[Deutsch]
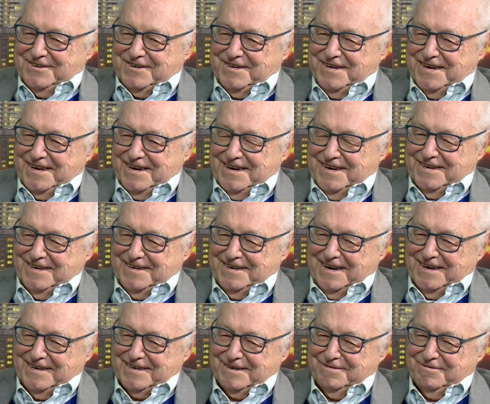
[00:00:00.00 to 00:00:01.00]
stieg äh,
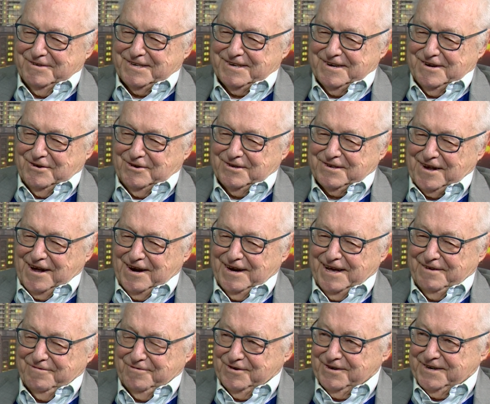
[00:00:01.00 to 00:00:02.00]
ein gewisser Oscar
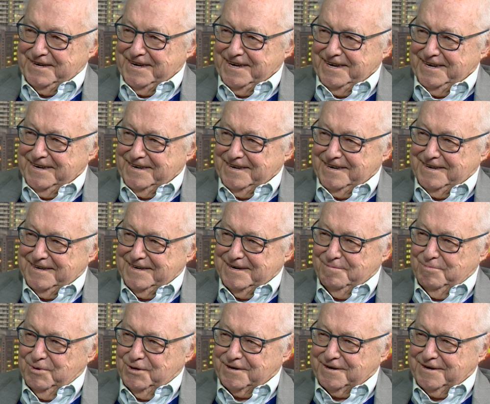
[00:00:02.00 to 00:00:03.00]
Lafontaine in die
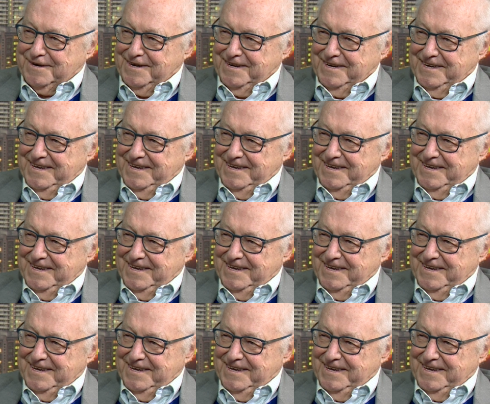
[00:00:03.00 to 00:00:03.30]
Bütt